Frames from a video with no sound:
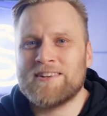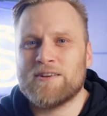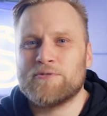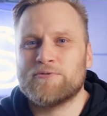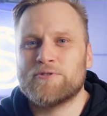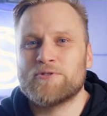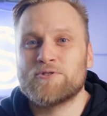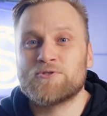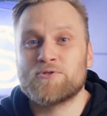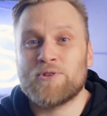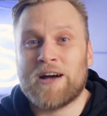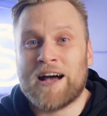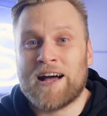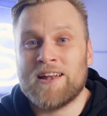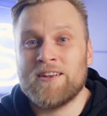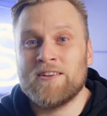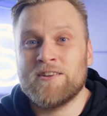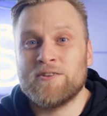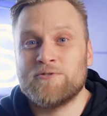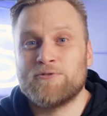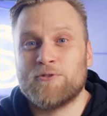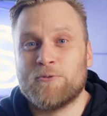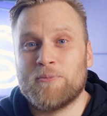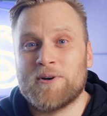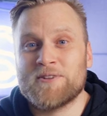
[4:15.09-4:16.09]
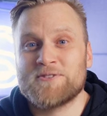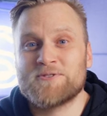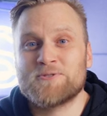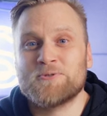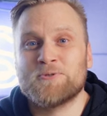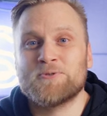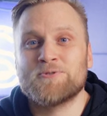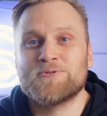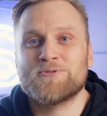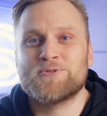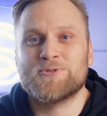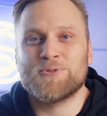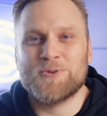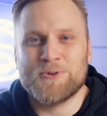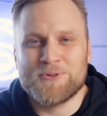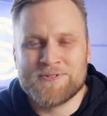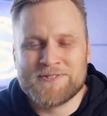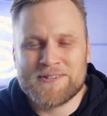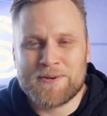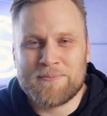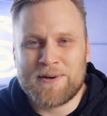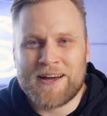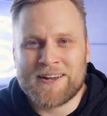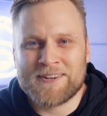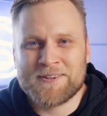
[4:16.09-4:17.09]
Da findest du alle Informationen zu
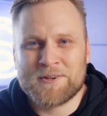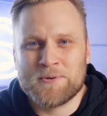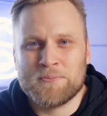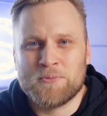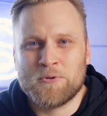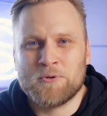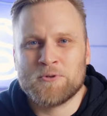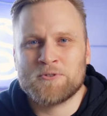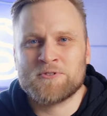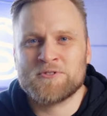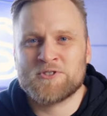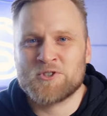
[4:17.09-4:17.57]
unserem Angebot,